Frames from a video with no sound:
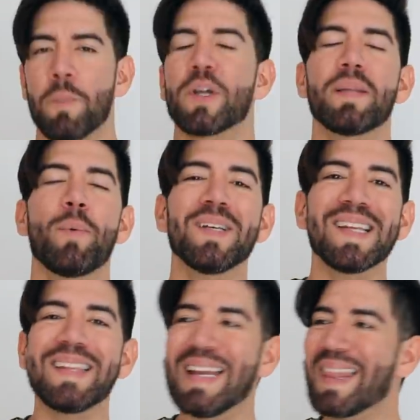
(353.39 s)
Porque te puedes
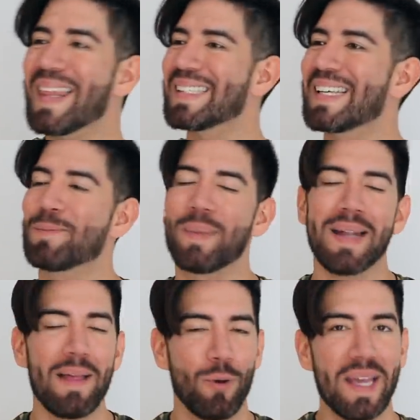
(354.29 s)
sentir
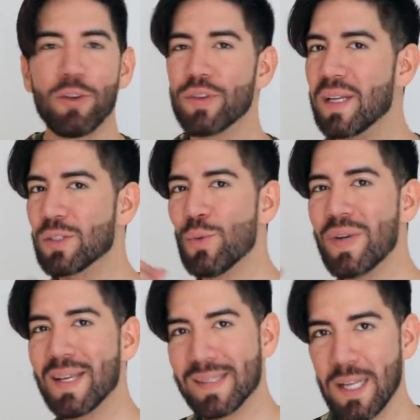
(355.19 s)
desesperado, que no tienes un
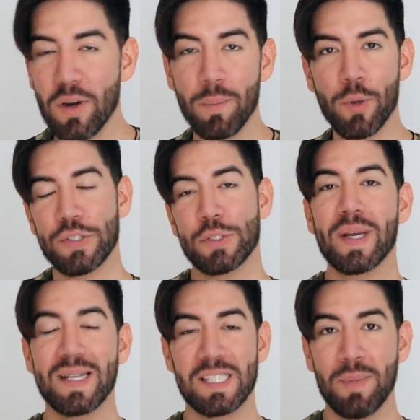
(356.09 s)
estilo en el proceso de
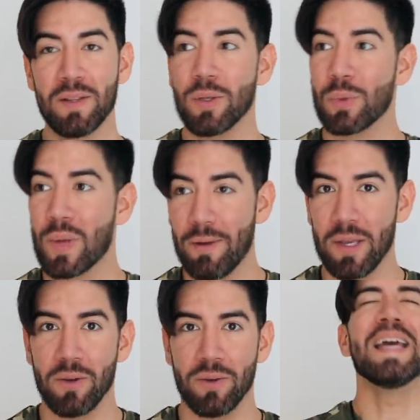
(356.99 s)
crecimiento de tu cabello.